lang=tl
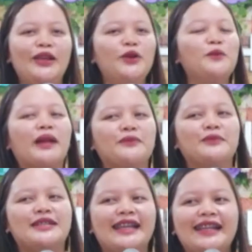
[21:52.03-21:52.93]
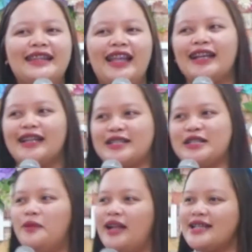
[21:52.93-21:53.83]
yung prophecy hindi lang
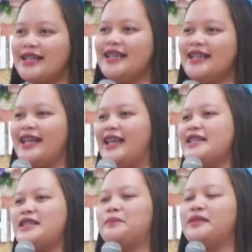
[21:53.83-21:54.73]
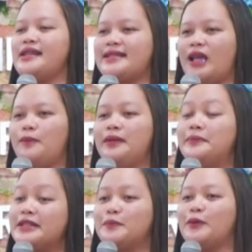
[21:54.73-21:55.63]
nagsimula sa Isaiah chapter 7
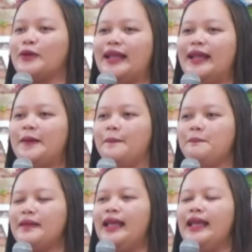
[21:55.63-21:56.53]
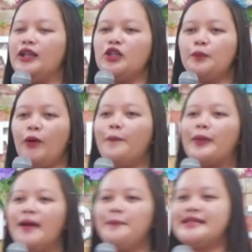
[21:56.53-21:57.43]
verse 14. Ito pong
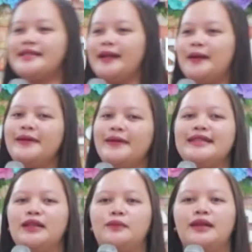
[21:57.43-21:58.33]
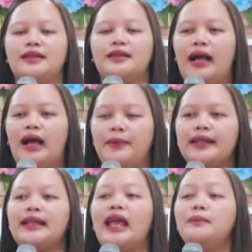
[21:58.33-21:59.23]
prophecy ng virgin birth, mga
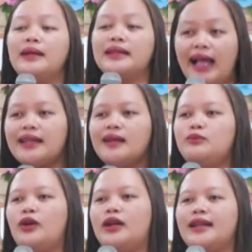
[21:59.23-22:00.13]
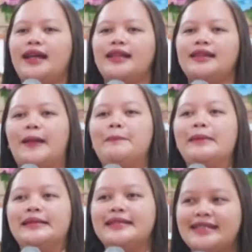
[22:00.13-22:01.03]
kapatid, ay matatagpuan na natin.
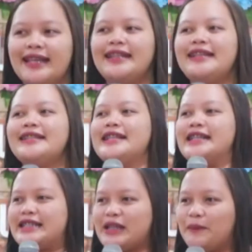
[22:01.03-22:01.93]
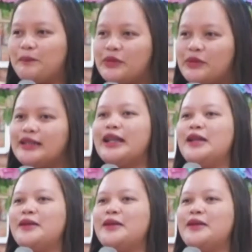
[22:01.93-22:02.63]
Genesis chapter 3